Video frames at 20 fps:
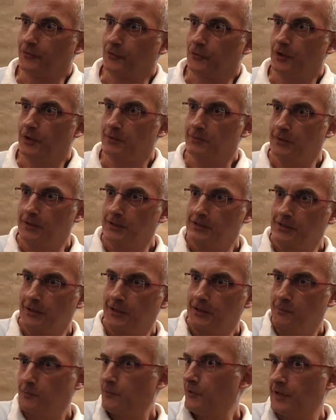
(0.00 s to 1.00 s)
Früher hat man
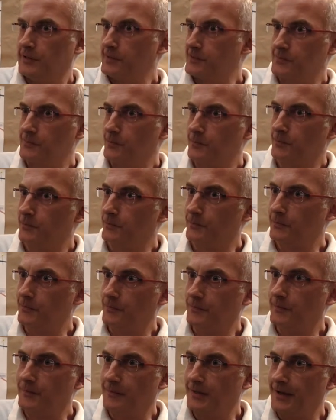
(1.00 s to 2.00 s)
gesagt, pflanzen
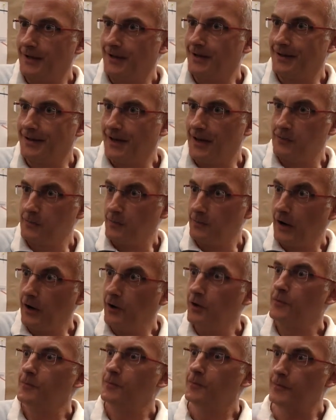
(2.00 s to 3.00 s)
äh, einen
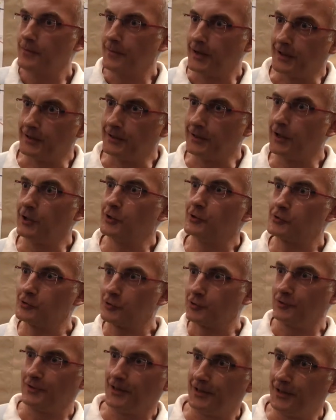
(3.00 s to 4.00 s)
Baum, mach ein
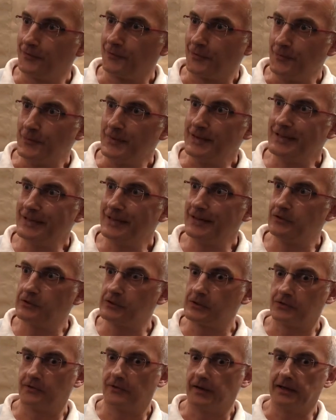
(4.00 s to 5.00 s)
Haus, gründe eine Familie
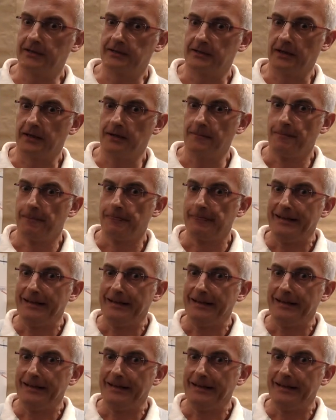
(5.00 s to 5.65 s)
und so weiter